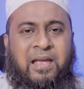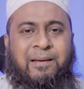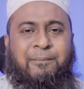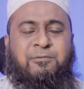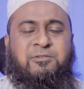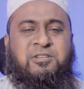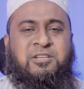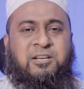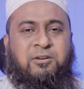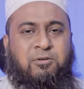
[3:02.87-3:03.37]

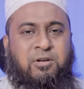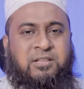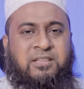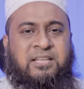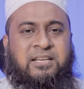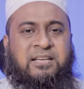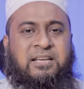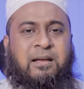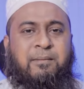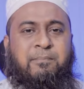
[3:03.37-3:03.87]
এবং সেগুলো
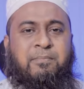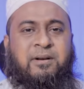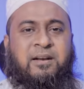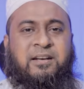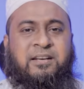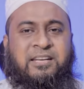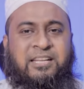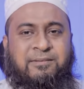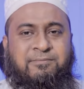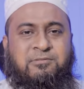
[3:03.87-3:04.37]
থেকে আপনারা
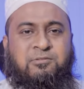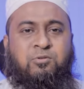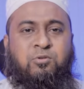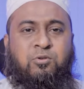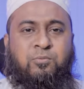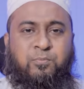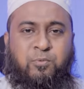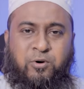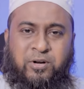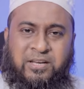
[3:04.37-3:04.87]

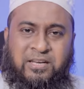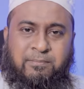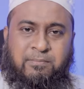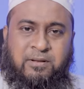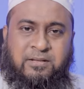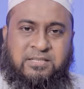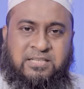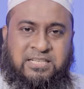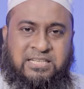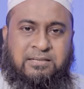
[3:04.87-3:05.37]
টিপসগুলো পড়ে
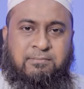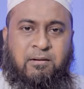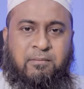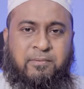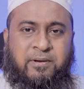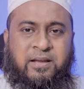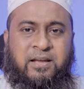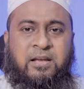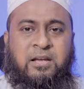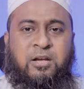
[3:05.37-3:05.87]
নেবেন যে
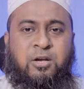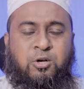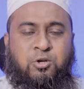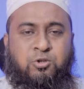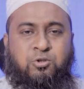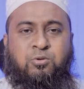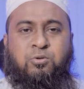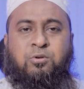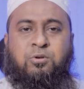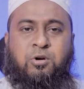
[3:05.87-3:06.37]
কিভাবে
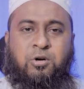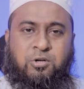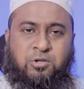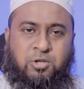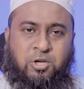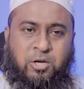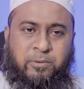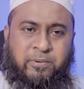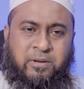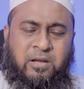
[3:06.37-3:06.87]
শুরু
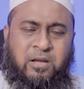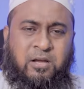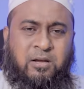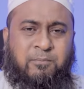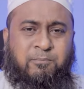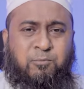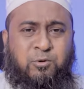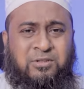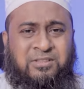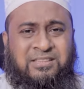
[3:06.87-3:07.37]
করতে হবে
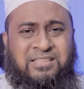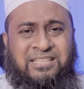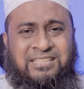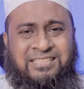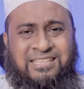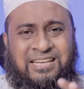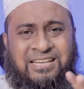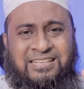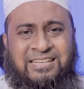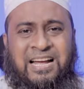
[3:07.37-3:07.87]

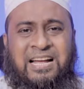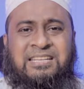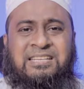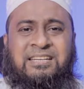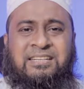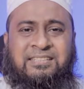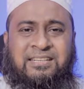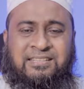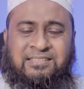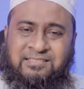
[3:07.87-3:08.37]
প্রত্যেকটা কাজের
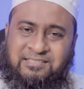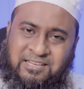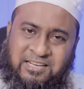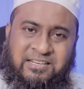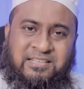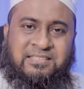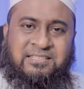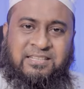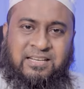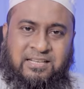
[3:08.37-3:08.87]
একটা
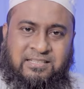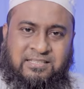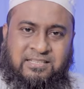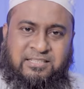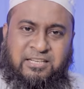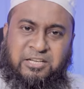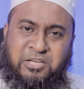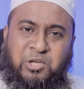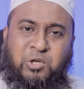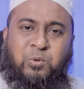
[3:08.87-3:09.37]
স্ট্র্যাটেজি আছে
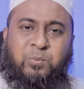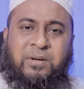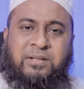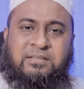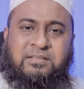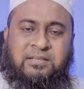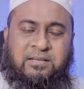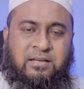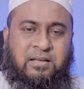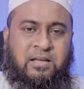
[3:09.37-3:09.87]
একটা নিয়ম
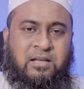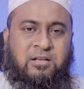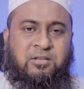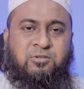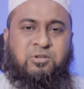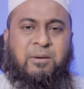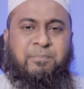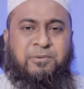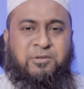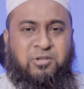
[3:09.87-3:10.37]
আছে
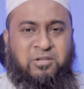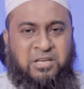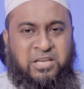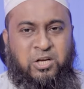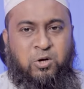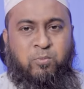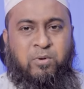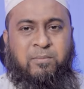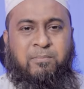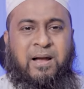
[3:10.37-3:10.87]
সো আপনি যদি
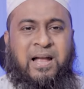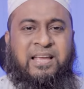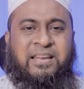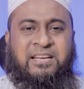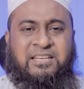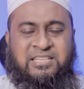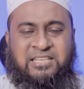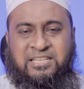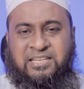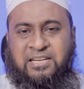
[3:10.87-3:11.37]
নিয়মের
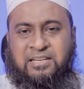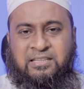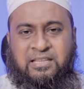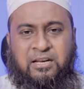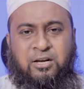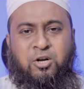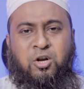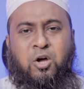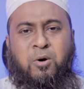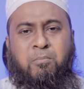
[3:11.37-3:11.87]
বাইরে শিখেন
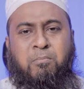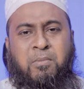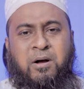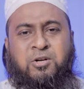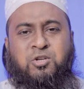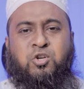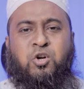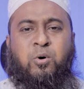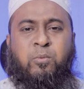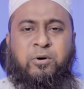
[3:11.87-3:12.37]
তাহলে লম্বা
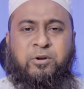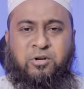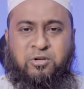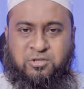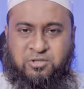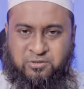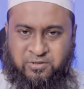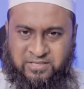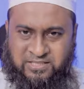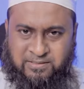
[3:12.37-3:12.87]
সময়
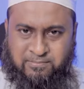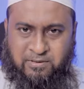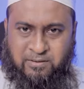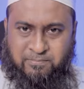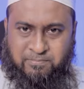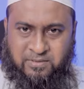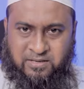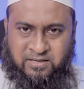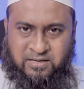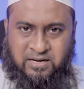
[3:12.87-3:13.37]
নষ্ট হয়ে যাবে
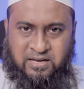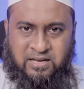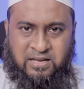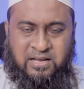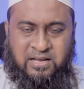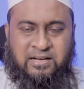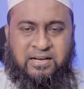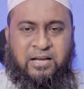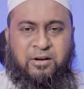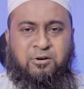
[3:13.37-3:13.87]
আপনার
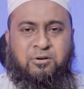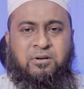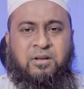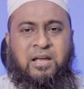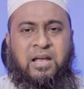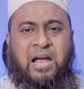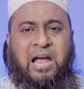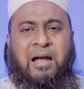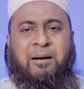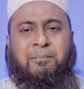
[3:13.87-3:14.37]
কারণ
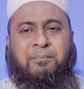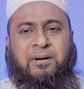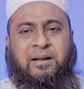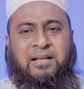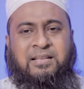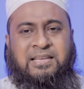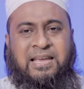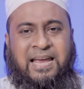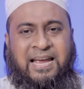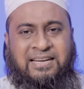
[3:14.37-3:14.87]
আমরা
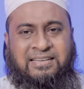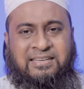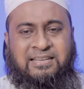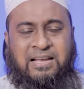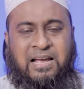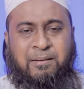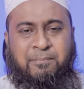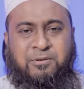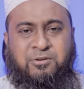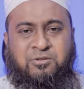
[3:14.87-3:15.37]
একটা
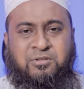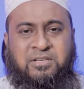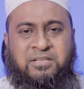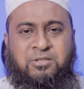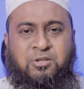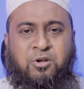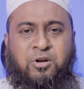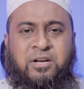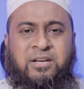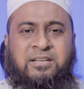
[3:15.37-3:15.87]
আমরা যদি
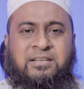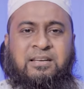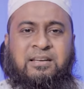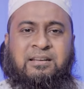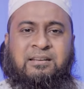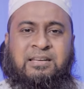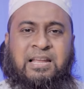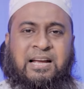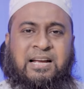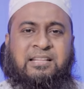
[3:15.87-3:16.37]
ধরেন
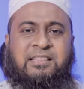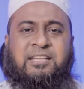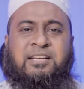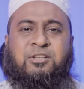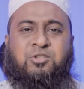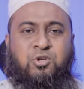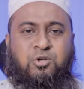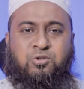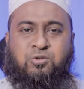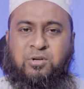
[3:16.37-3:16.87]
ঢাকা থেকে
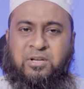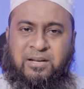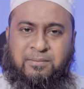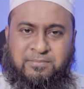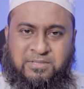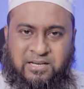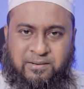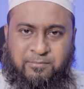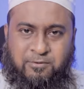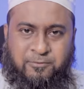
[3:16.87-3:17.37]
চট্টগ্রাম
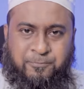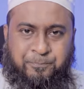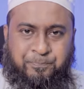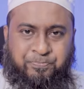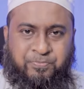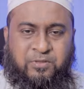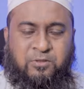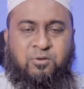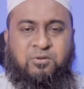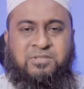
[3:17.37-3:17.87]
যাব
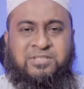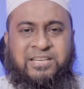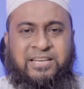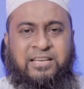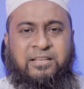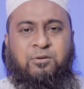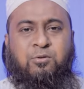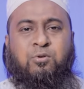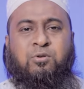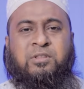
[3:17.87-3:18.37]
তো যে
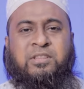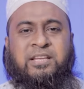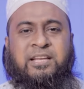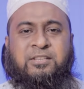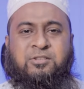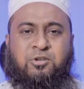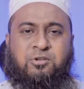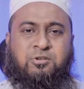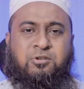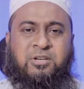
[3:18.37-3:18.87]
রোড দিয়ে
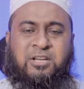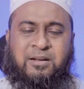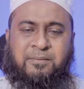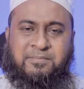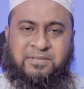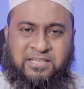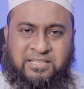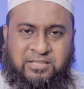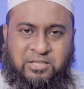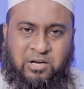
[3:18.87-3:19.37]
চট্টগ্রাম
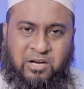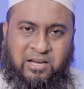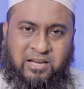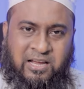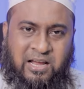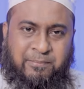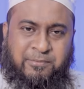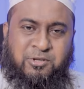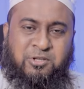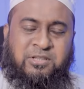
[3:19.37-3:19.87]
যেতে হয়
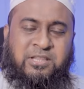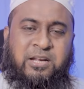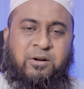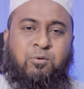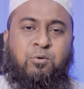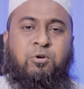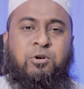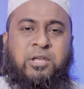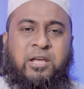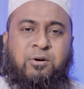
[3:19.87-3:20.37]
আমি যদি তার
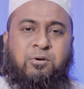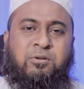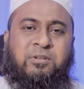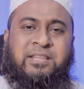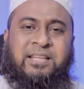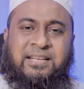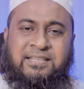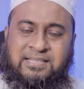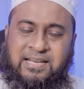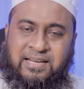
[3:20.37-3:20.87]
উল্টা রোড
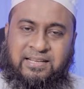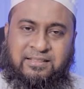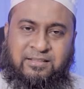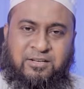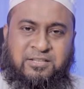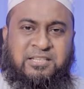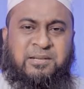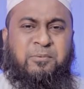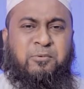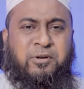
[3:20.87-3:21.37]
দিয়ে যাই
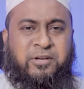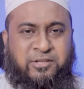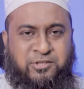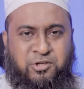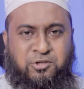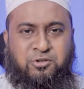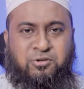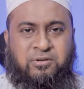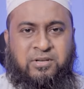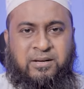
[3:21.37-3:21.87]
তাহলে জীবনে কি
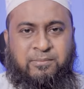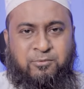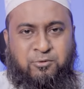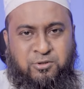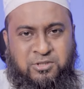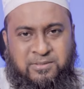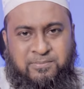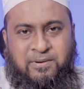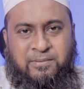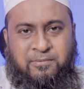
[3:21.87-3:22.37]
চট্টগ্রাম
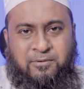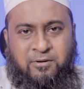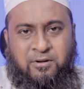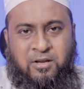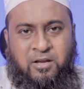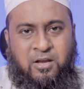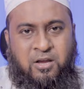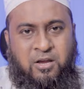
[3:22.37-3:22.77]
খুঁজে পাবো